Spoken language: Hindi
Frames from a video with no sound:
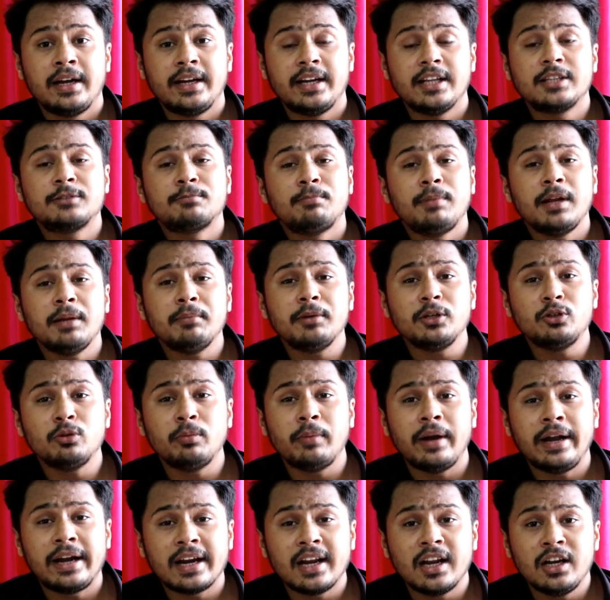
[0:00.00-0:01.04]
डिस्प्ले में जो
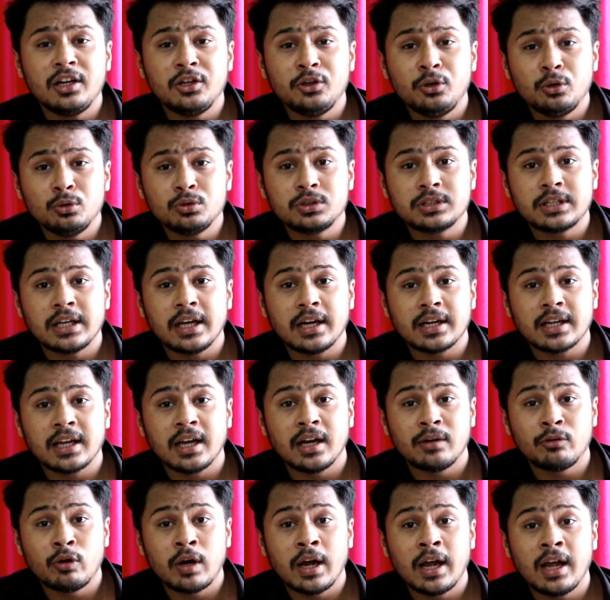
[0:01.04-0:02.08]
मटेरियल यूज़ किया
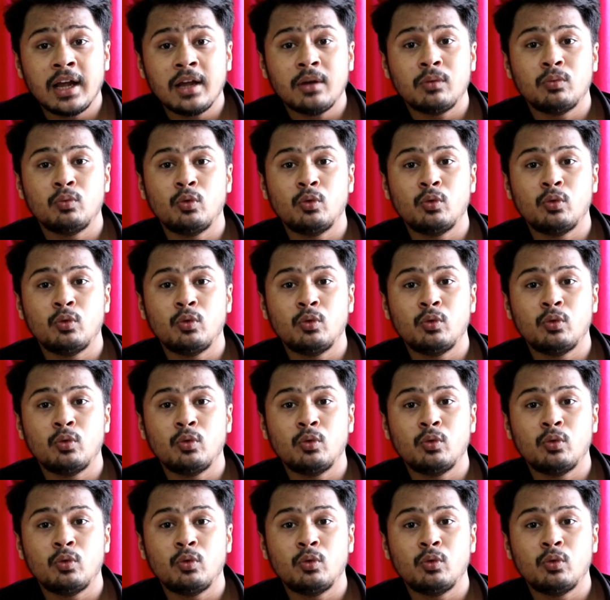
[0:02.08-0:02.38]
गया हुआ है